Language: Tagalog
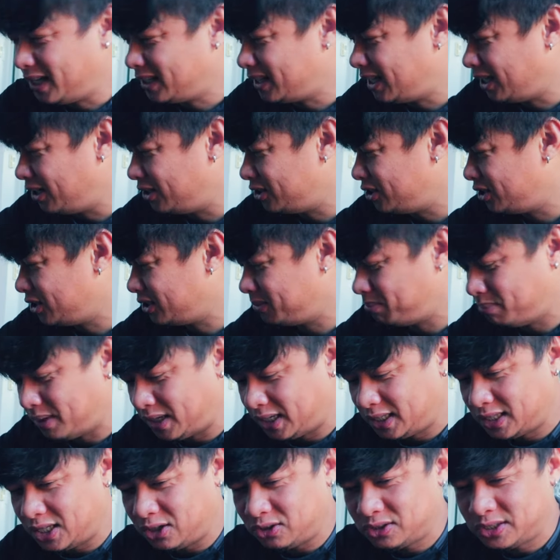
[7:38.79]
pakita ko
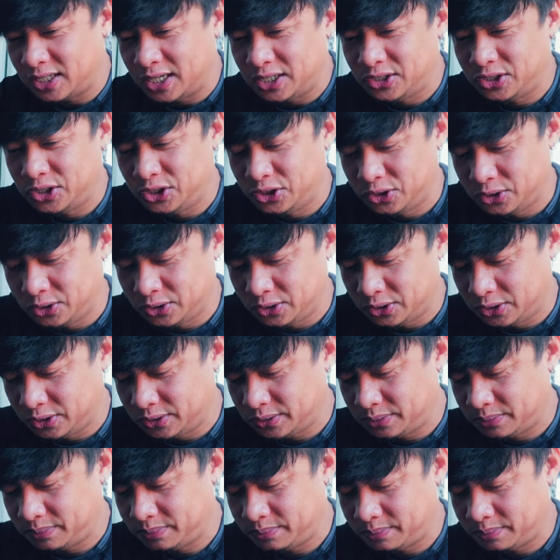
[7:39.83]
pakita ko sa inyo yung